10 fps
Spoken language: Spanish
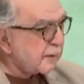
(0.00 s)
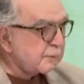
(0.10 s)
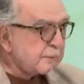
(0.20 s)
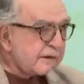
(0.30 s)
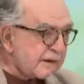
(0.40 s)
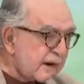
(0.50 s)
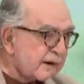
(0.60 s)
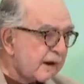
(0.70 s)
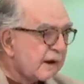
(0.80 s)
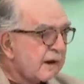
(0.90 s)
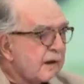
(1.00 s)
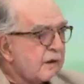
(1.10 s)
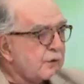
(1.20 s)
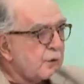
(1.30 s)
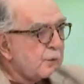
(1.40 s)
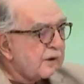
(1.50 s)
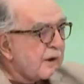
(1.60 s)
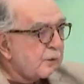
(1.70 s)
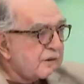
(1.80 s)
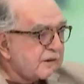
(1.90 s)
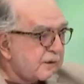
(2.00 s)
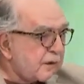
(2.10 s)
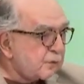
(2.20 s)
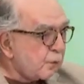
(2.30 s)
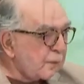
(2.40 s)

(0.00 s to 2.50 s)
que mañana yo voy a ocasionar